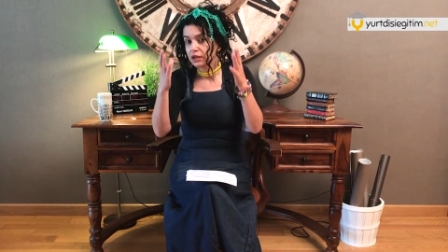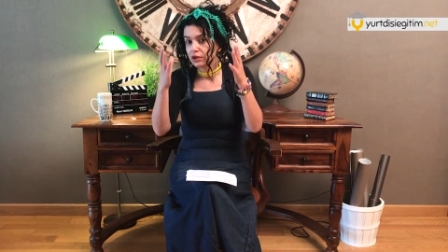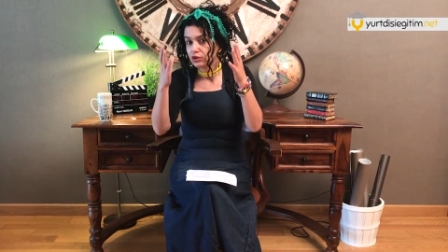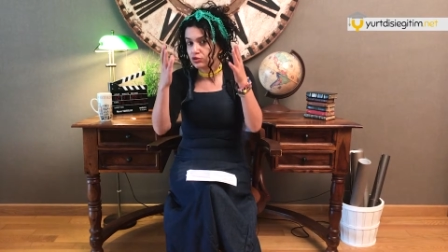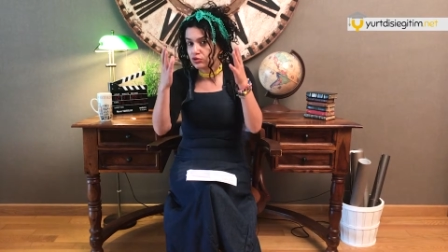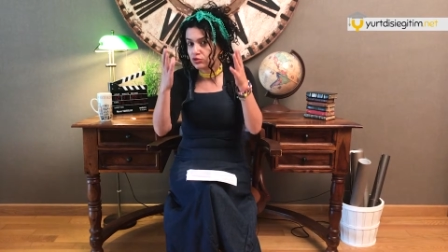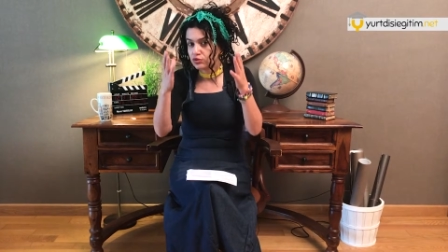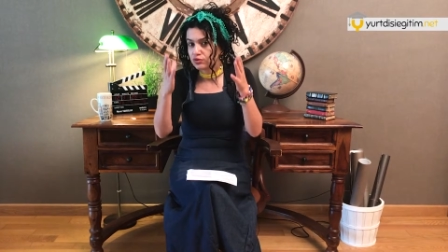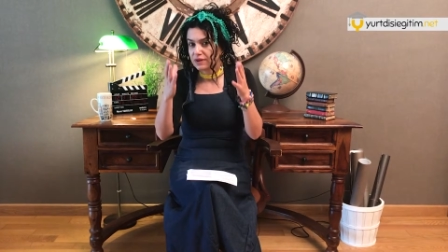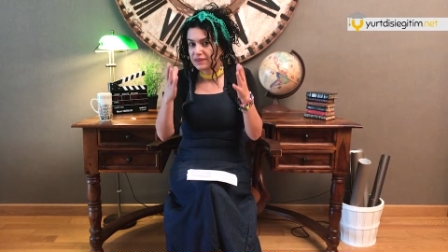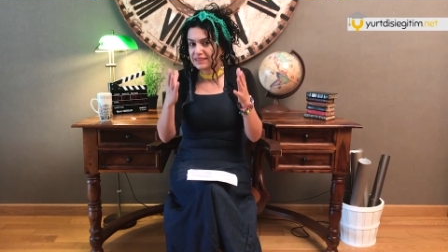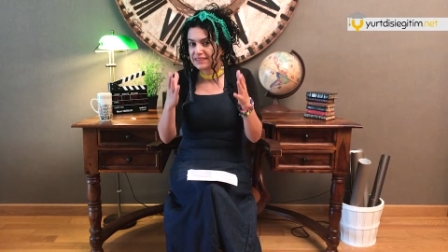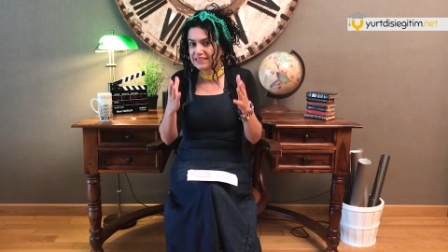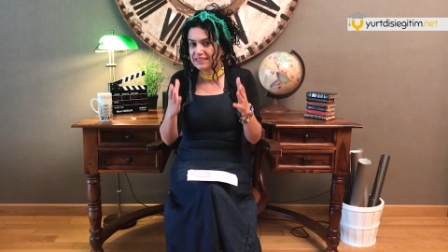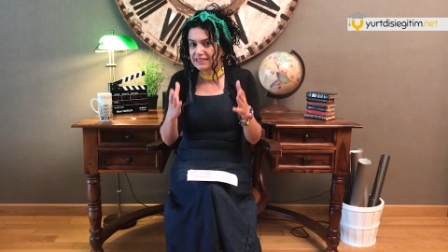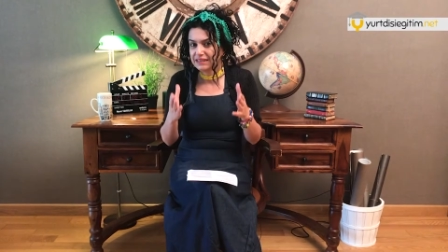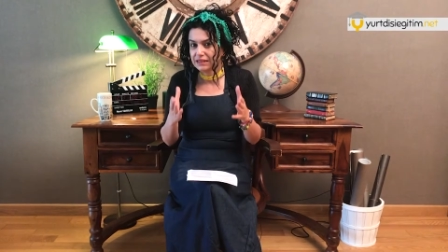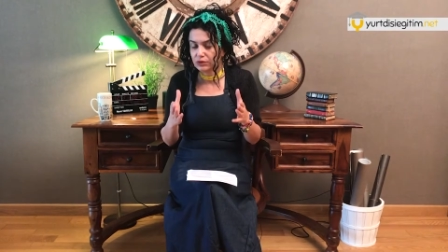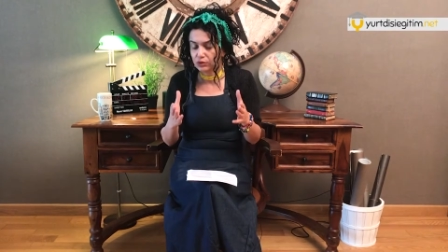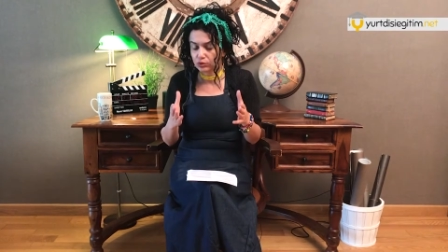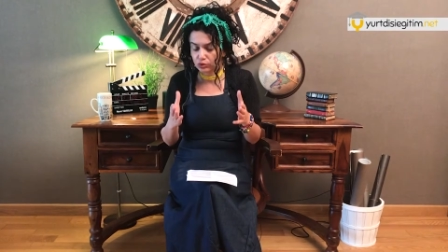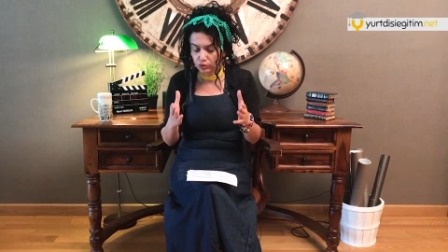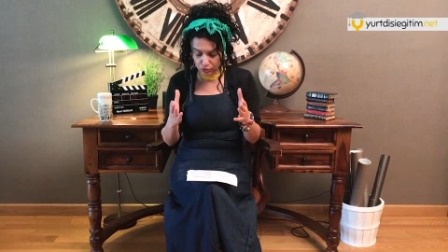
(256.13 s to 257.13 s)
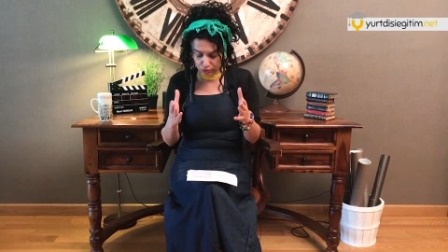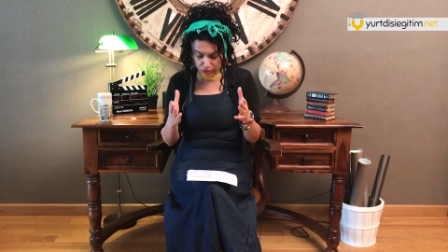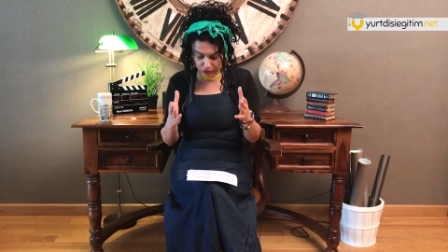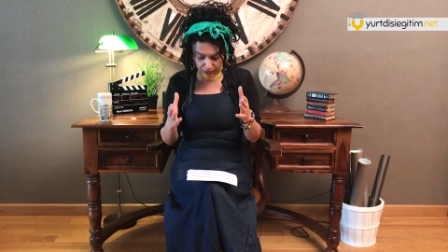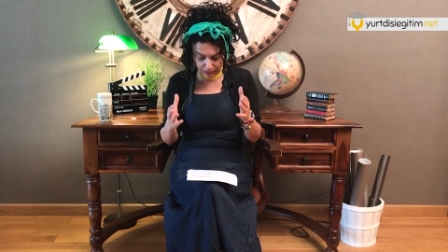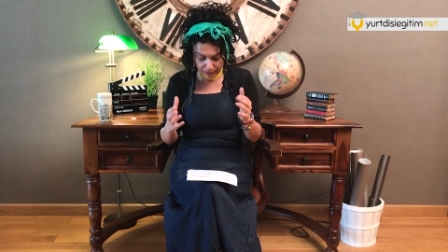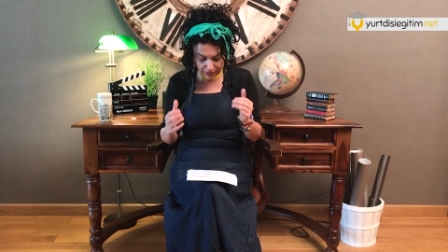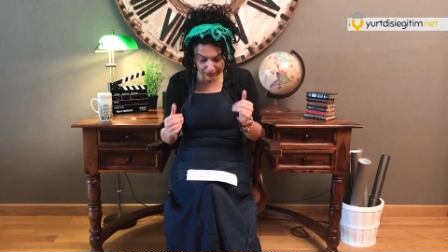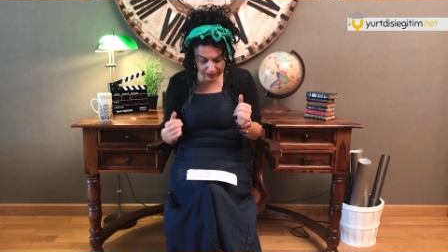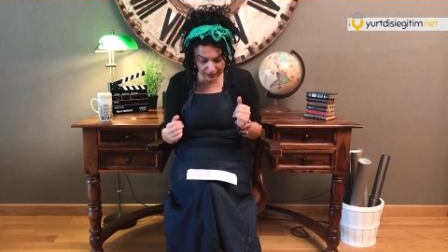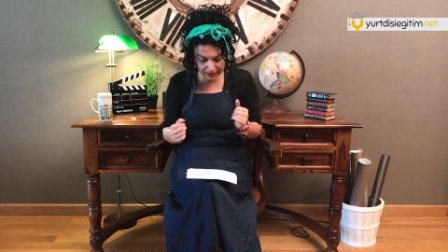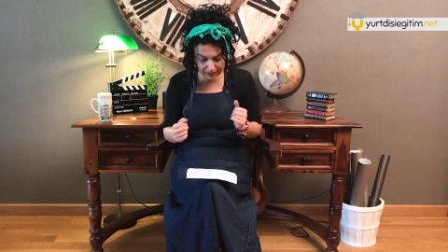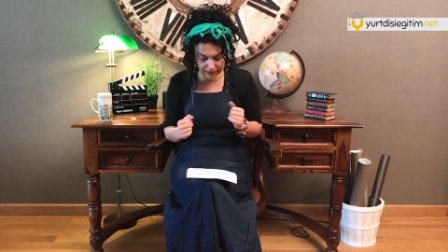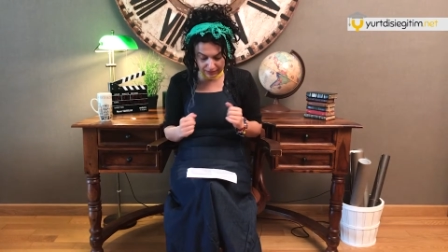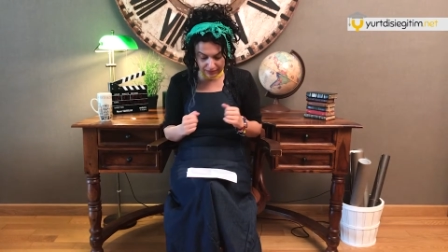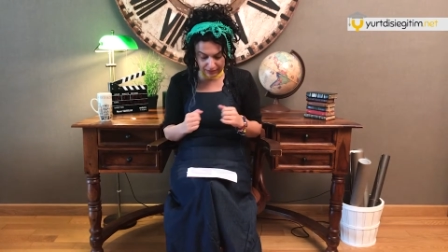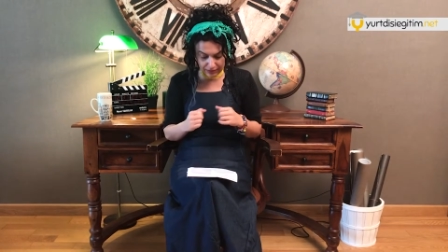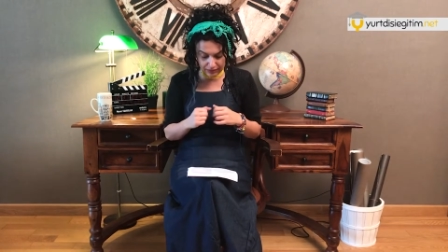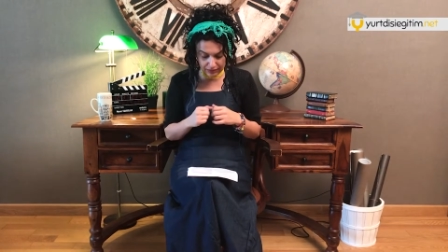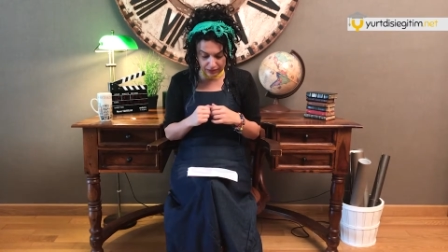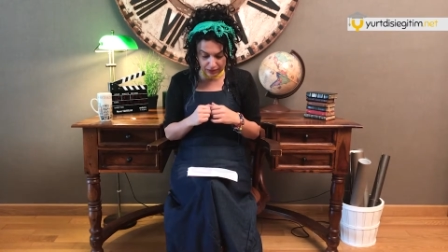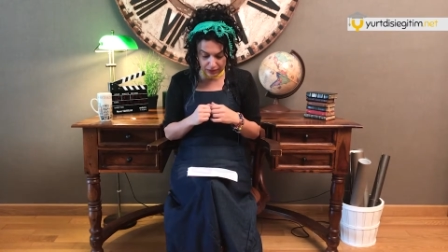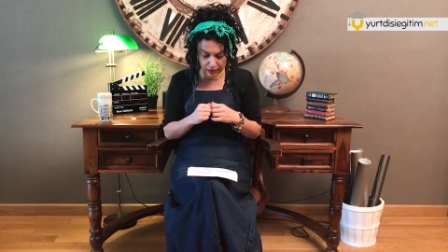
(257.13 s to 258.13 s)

Lütfen dil okuluna bakarken